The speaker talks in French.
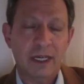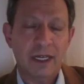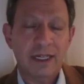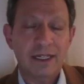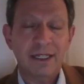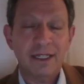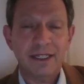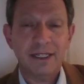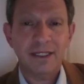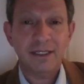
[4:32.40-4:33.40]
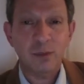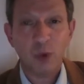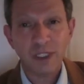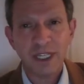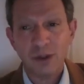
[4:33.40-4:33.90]
Et, c'est
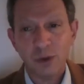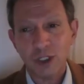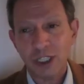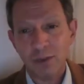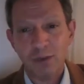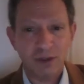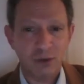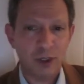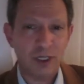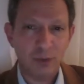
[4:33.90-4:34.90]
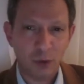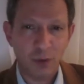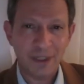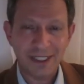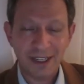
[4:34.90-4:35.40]
pour ça que j'aime évoquer pour
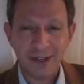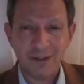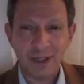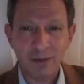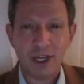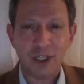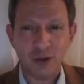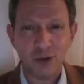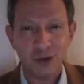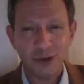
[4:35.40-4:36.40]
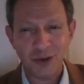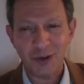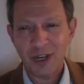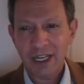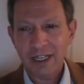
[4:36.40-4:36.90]
mes élèves l'image
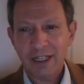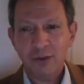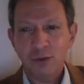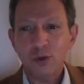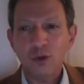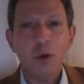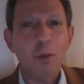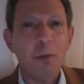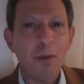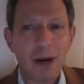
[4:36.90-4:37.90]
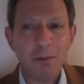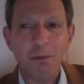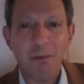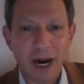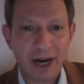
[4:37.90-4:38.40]
d'une d'une
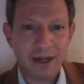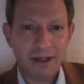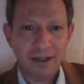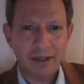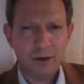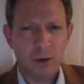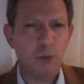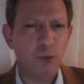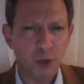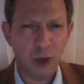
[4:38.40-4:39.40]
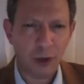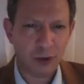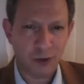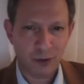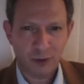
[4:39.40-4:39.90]
mama
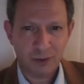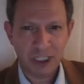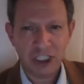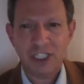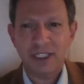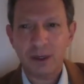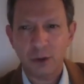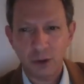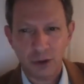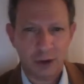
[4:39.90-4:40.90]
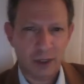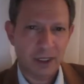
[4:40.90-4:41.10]
opulente et généreuse